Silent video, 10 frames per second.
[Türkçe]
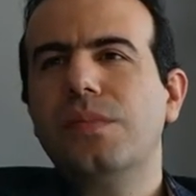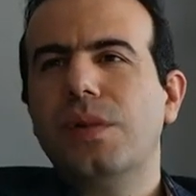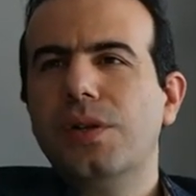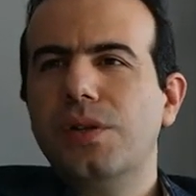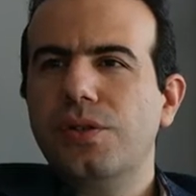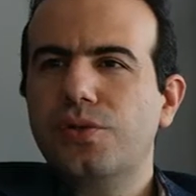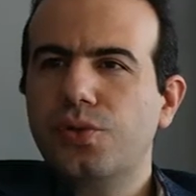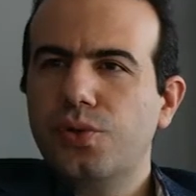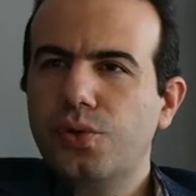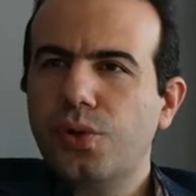e,
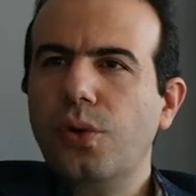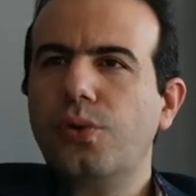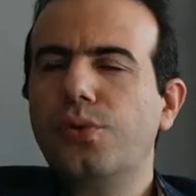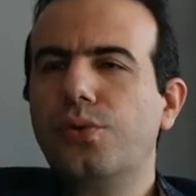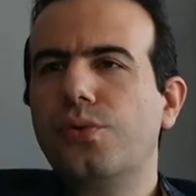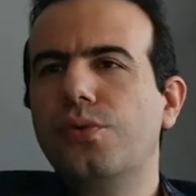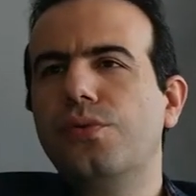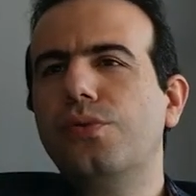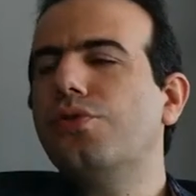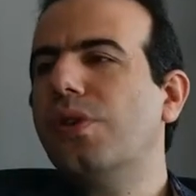çok
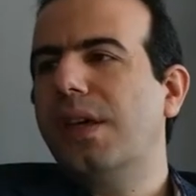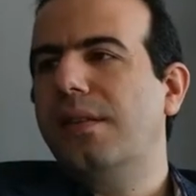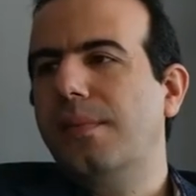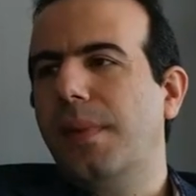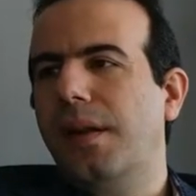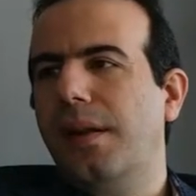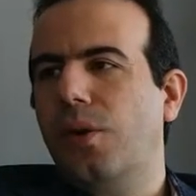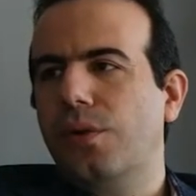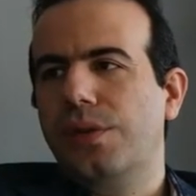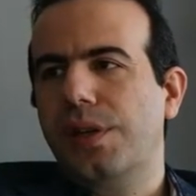düşük ihtimalle
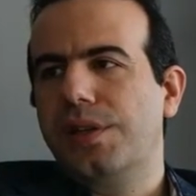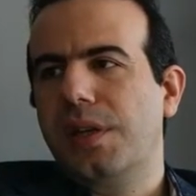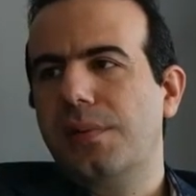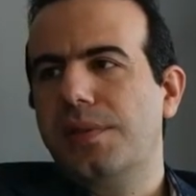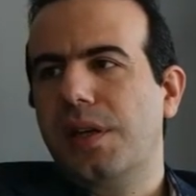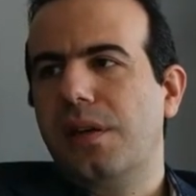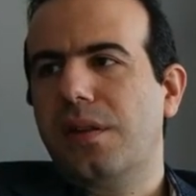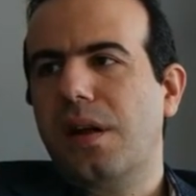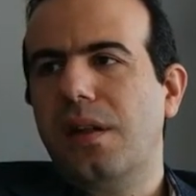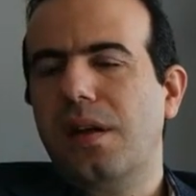ortaya çıkabilecek
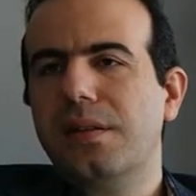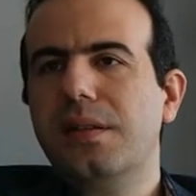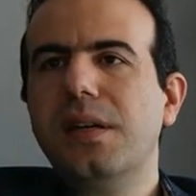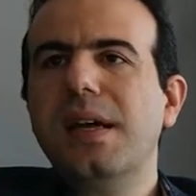hatalardır.